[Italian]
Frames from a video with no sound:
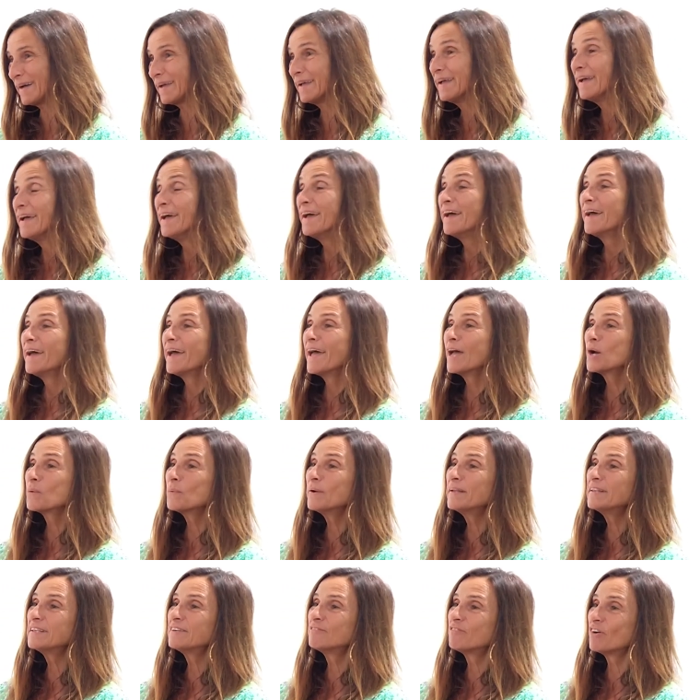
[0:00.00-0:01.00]
Dubai. E
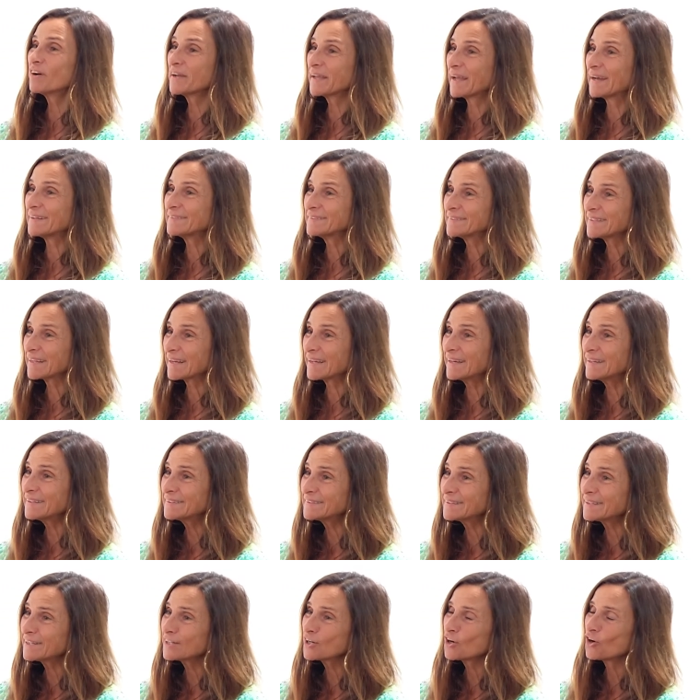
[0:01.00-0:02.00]
quindi voi
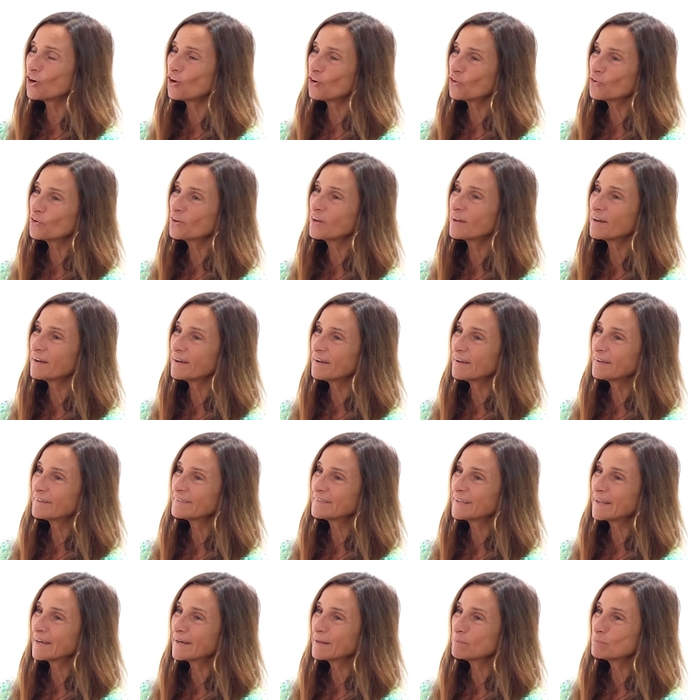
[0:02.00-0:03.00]
andrete con
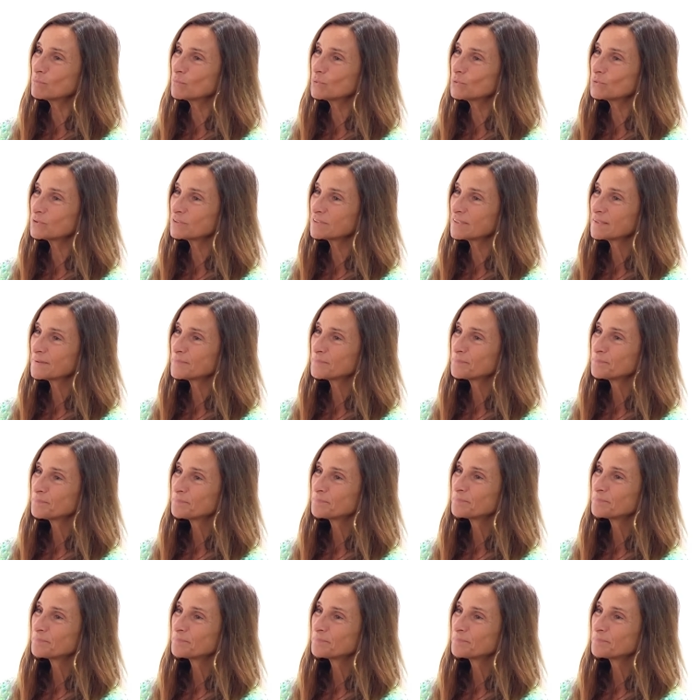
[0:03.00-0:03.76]
delle... Con la colonna